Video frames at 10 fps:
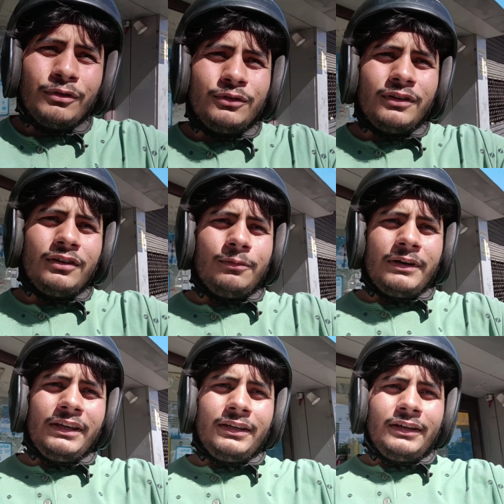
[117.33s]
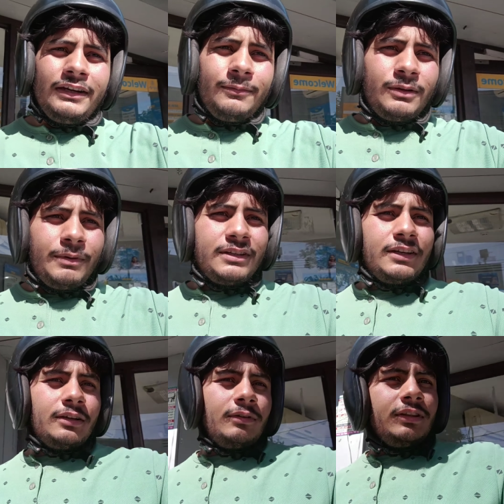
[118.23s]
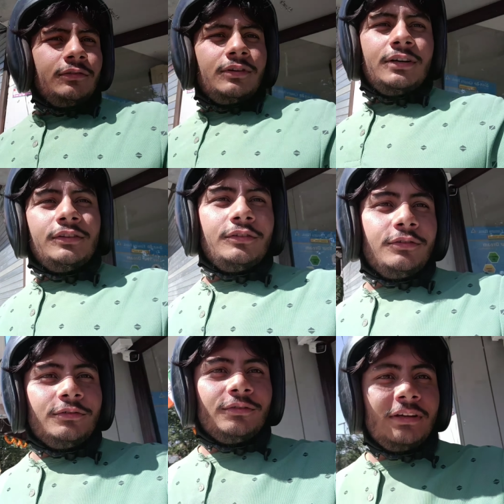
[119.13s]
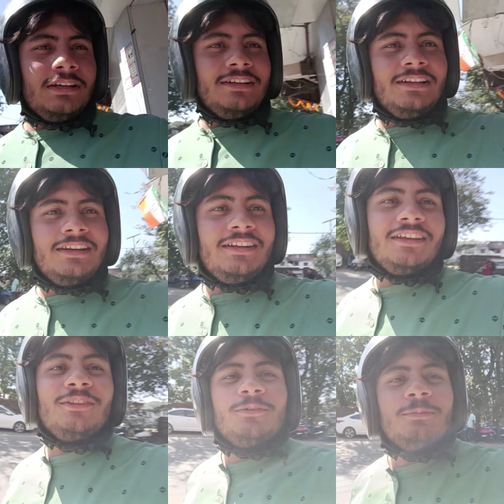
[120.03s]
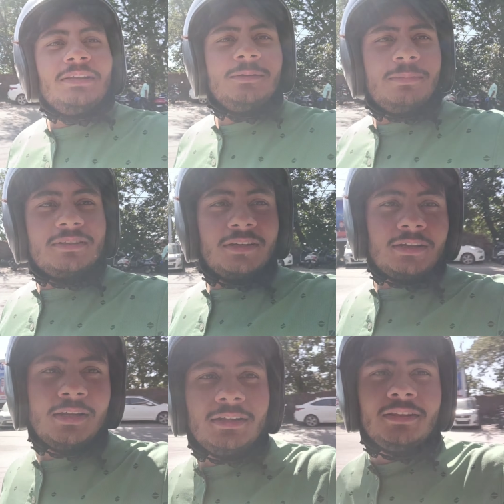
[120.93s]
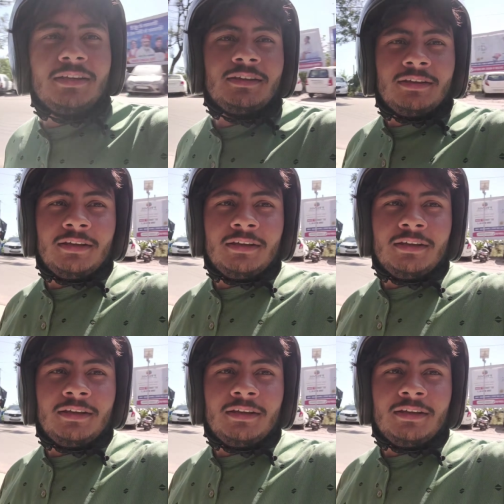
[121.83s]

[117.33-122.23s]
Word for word: पहुंच चुके हैं और भाई एटीएम से पैसे निकलवाता हुआ तो एलईडी e लेनी है तो पहले पैसे निकाल लेते हैं